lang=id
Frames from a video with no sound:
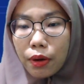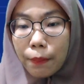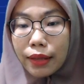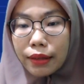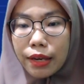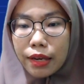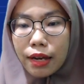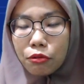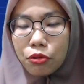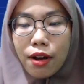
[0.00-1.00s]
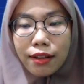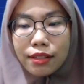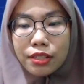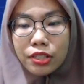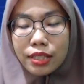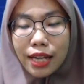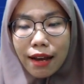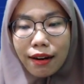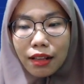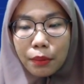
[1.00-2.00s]
maknanya udah nggak ada
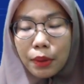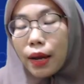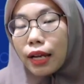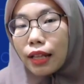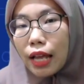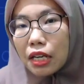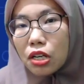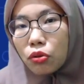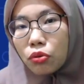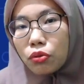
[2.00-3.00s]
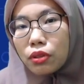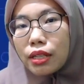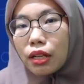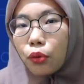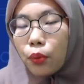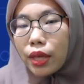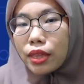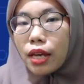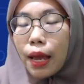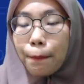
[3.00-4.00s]
cara yang lebih baik lagi untuk deal with
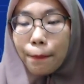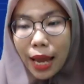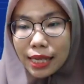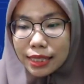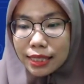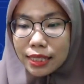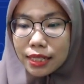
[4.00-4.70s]
pest.